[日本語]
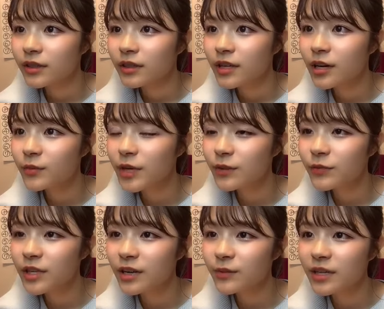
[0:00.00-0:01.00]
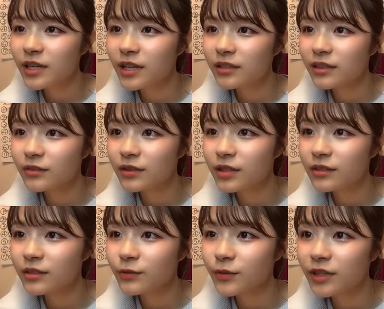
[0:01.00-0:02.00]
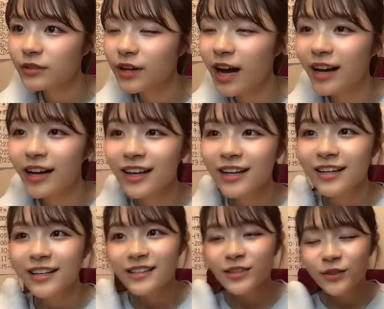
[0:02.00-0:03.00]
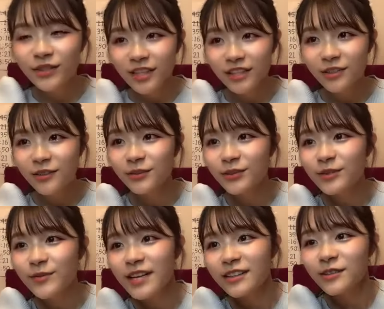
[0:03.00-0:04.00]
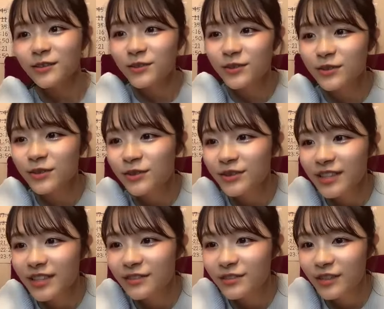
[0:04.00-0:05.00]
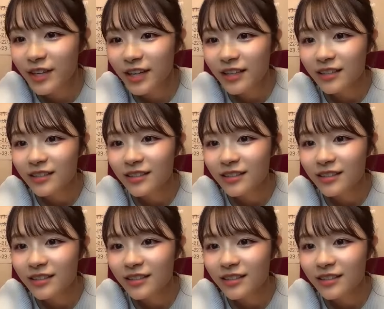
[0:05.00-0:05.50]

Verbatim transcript: ラーメン部ラーメンが勝ったのかえたらおめでとうあっそっか今日のイベントのことを言ってるのか